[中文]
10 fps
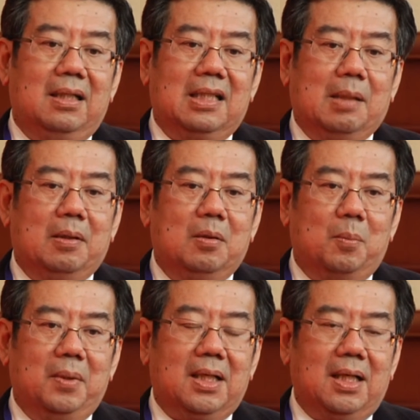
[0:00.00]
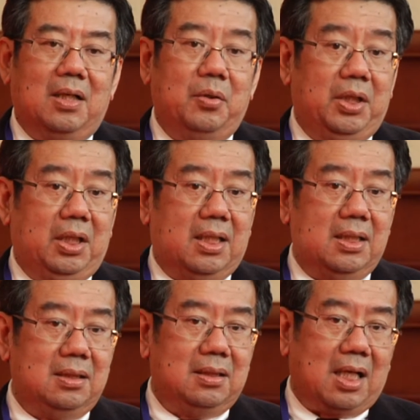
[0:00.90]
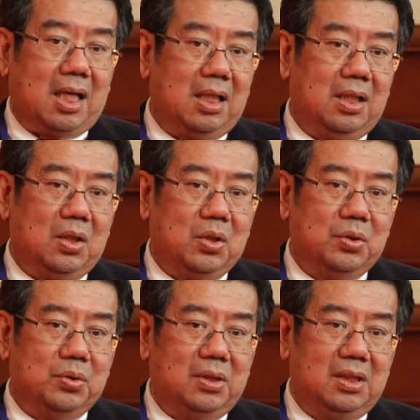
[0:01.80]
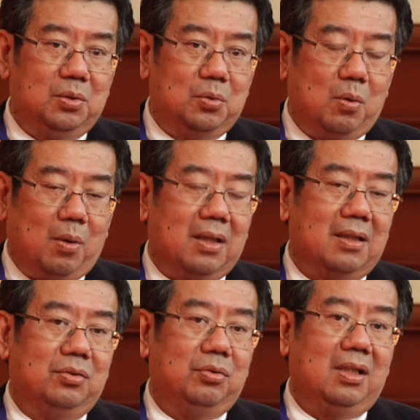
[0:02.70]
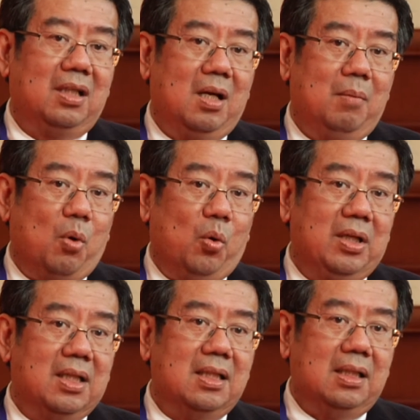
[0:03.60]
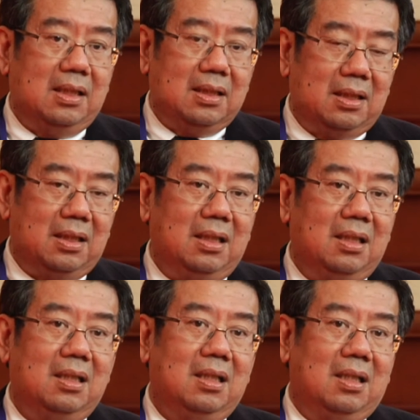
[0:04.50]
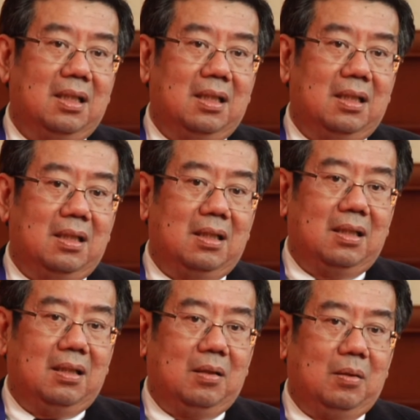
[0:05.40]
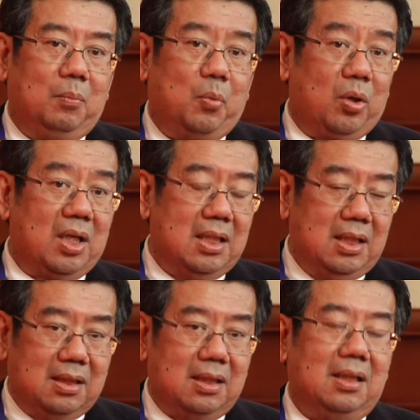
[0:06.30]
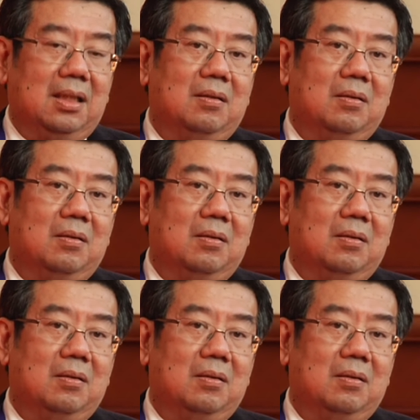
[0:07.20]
那么我们可能会更加能够制度化的对某一个课题。某个课题，